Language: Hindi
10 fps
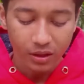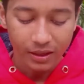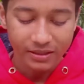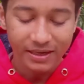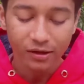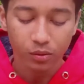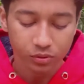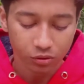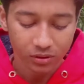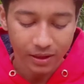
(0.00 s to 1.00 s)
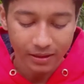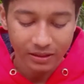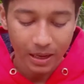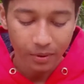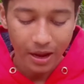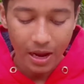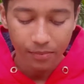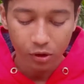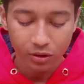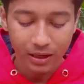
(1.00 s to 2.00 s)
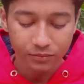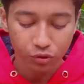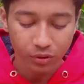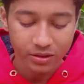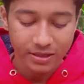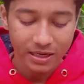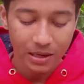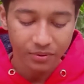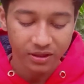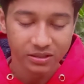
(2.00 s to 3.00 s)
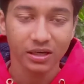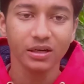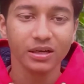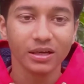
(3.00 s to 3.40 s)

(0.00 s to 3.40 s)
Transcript: कई सारे ऑप्शन खुल जाएंगे तो यहाँ पर ऐप लॉक नाम से होगा ये एल एप्लीकेशन